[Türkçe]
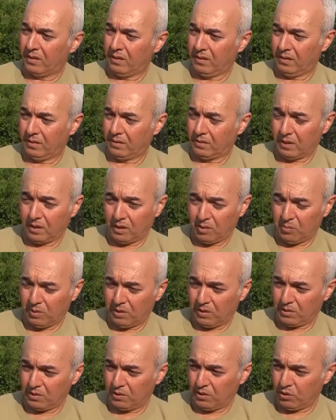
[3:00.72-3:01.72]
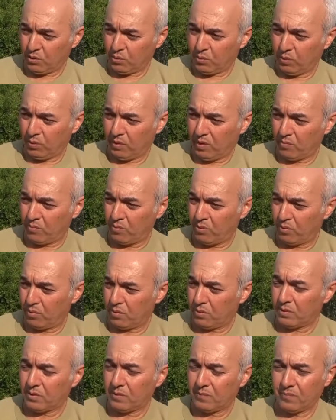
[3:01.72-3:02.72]
E, tarım ilacı hiç
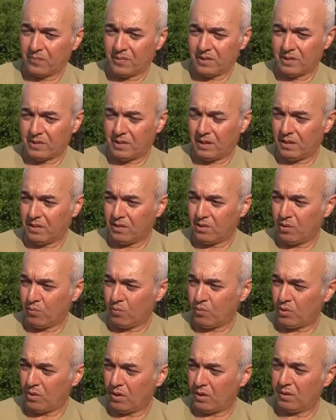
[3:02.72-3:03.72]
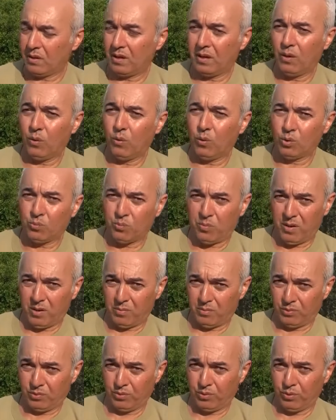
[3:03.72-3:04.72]
kullanmıyoruz. Sadece mücadele ot
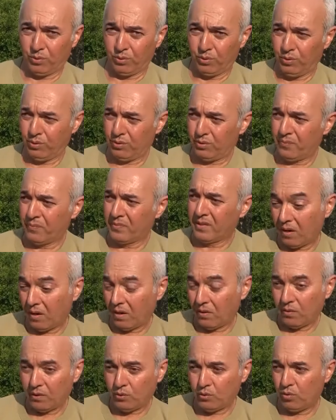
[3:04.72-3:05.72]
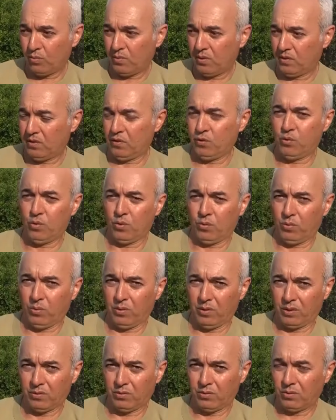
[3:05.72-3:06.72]
babında oluyor. Hayvan gübresini çok
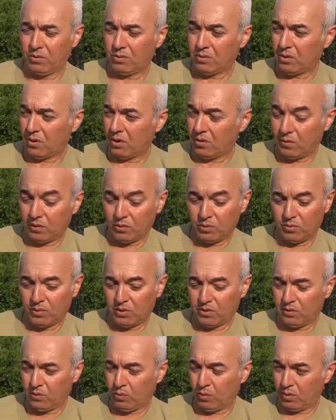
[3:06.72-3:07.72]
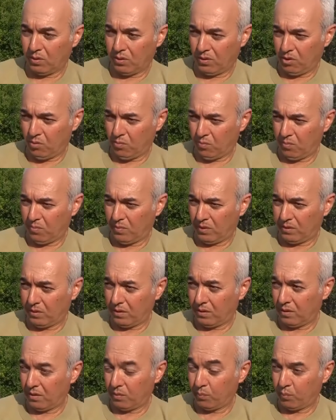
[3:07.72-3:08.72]
kullanıyoruz. Hayvan gübresini organik
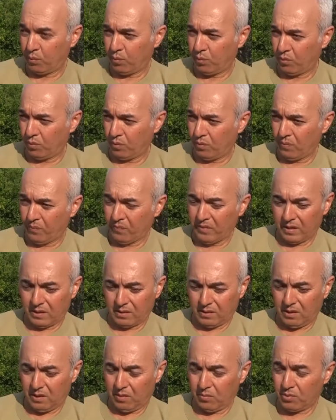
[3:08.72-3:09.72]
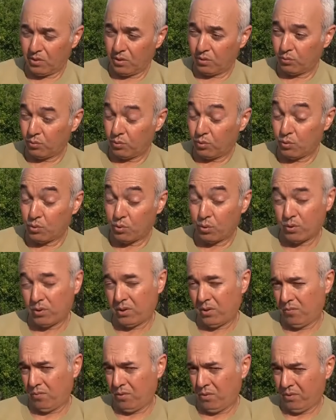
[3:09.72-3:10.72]
materyal bu sarımsak türü çok
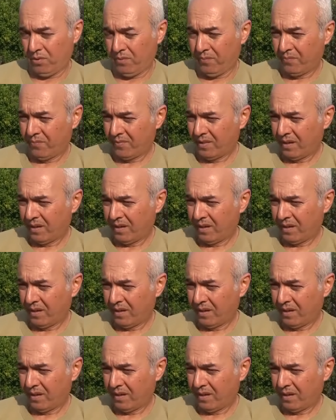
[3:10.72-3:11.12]
seviyor.